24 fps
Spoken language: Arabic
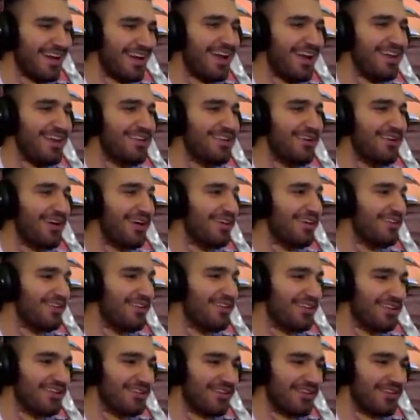حلو حلو
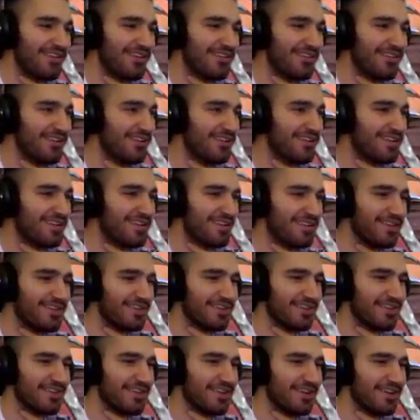حلو حلو حلو حلو
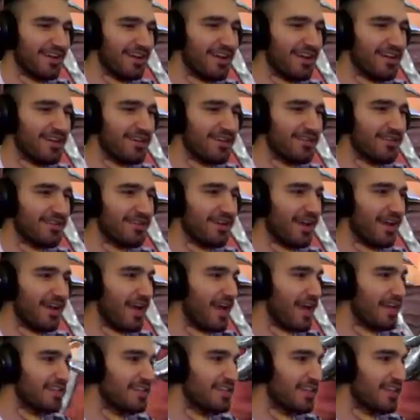حلو
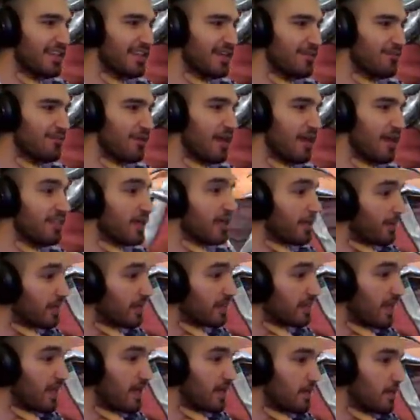عن جد حلو هذا كمان
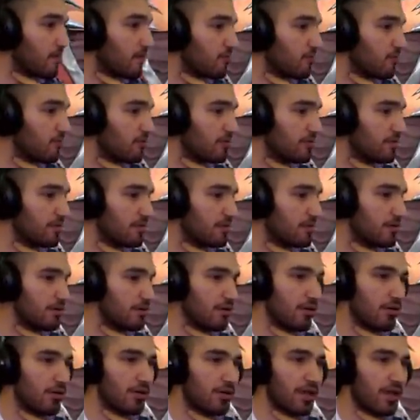يطلع لي حلو
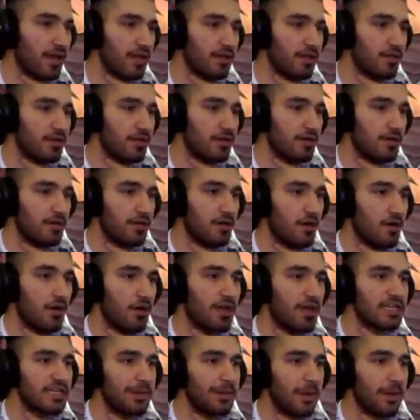اوكي
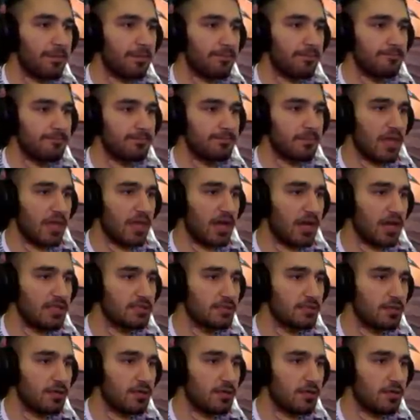اوكي شباب
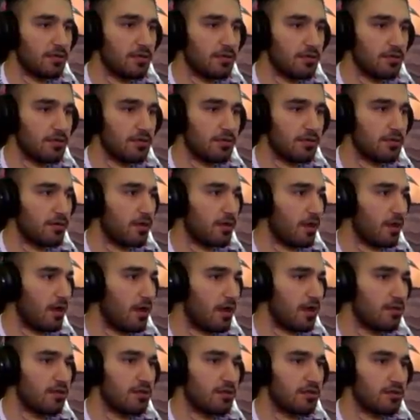خلاص آه
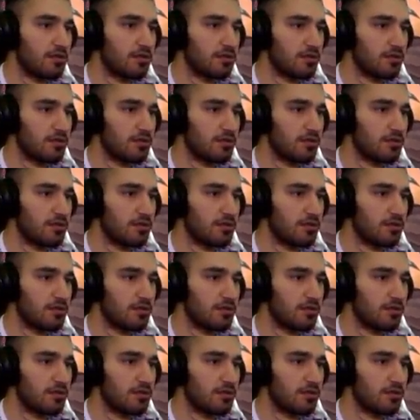اخذت